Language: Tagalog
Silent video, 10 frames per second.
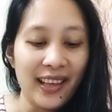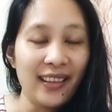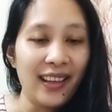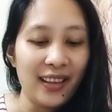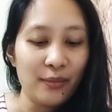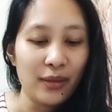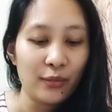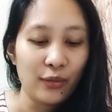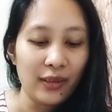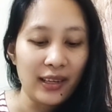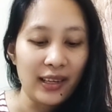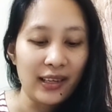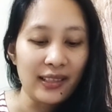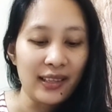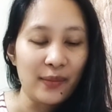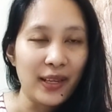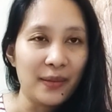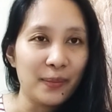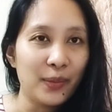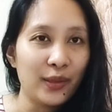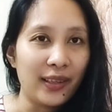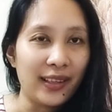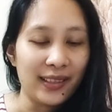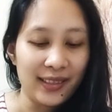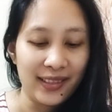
dahan-dahan lang pagbuka kasi malambot.